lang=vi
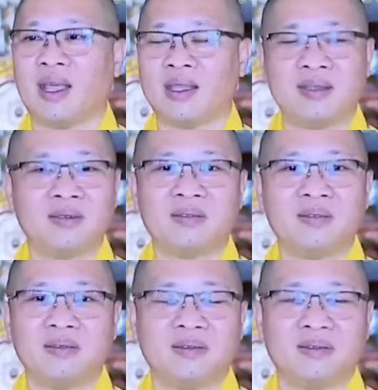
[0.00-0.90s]
vậy,
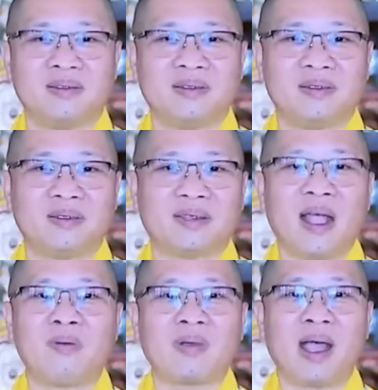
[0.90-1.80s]
người ta
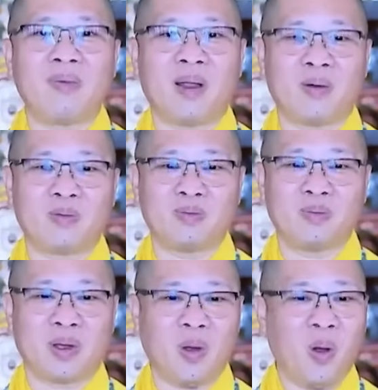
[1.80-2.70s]
không cam lòng.
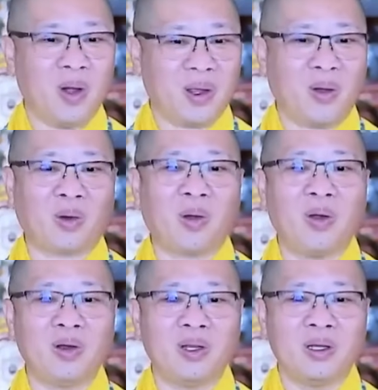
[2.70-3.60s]
Mà cô này còn
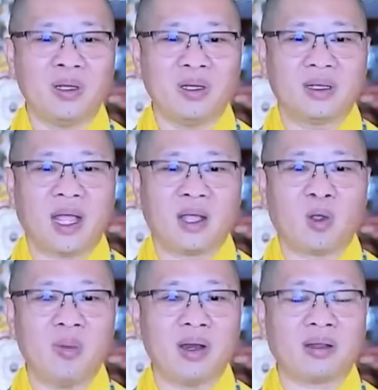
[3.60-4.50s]
nói nữa, thầy
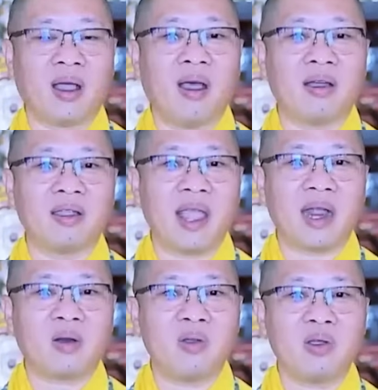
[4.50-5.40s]
có biết là thời
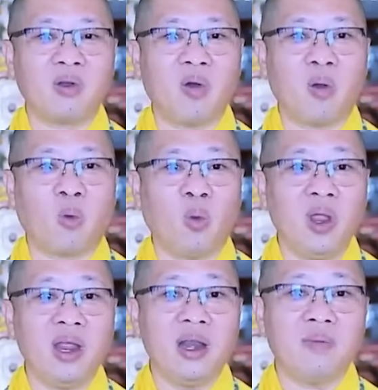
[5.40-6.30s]
gian đối với con là
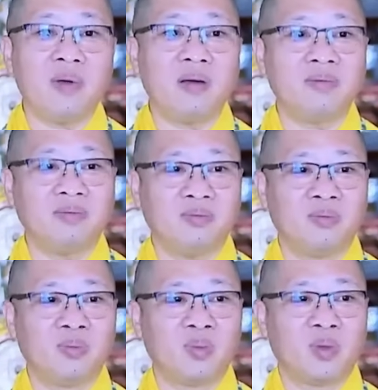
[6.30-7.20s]
quý lắm
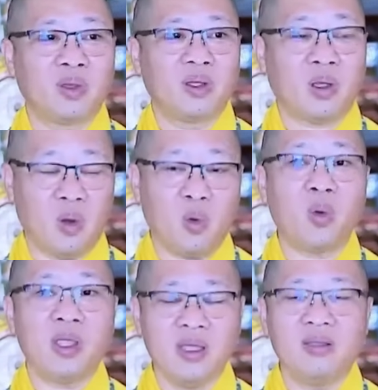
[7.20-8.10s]
không? Thầy nó
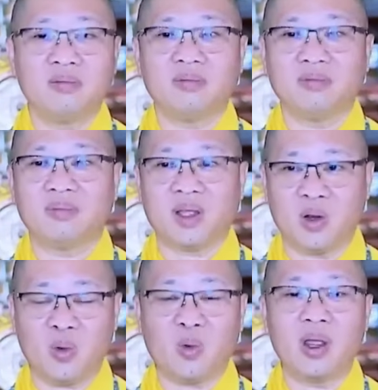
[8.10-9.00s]
quý,
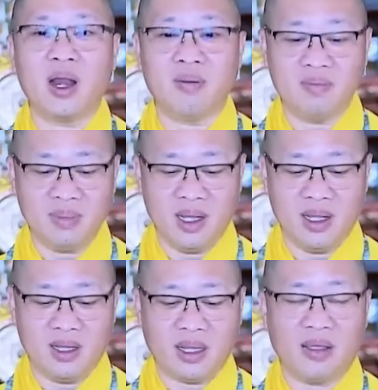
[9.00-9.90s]
thầy nó quý lắm.
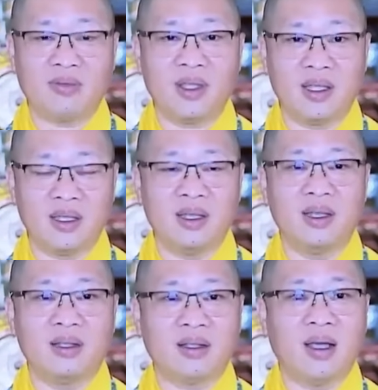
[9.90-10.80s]
Tại
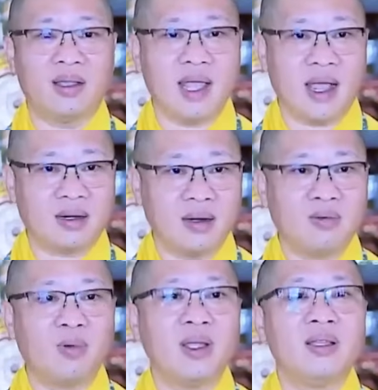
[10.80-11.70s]
vì thời gian
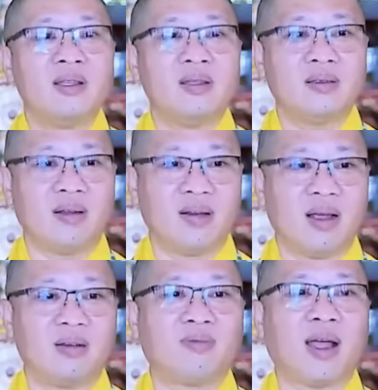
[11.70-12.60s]
rất quý, cho
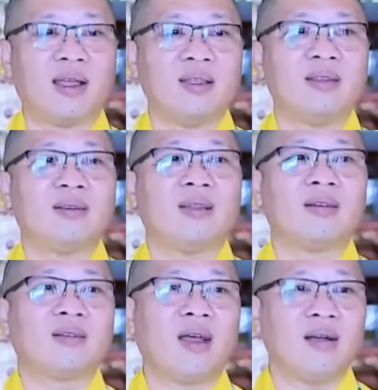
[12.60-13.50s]
nên phải
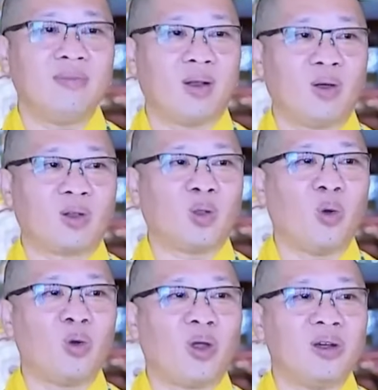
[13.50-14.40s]
tinh tấn mà lo
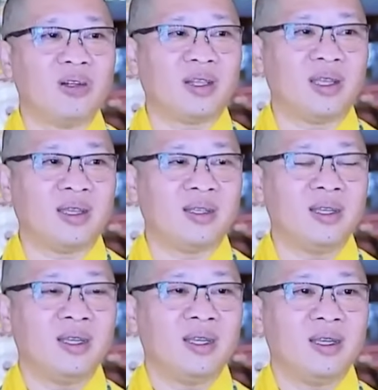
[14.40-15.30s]
tu, lo hướng
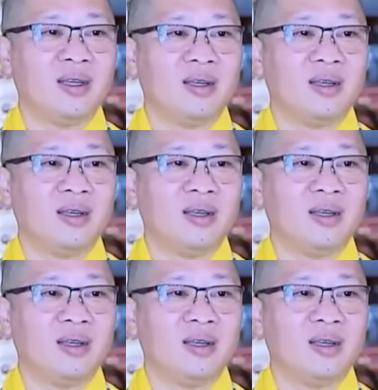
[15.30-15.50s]
thiện.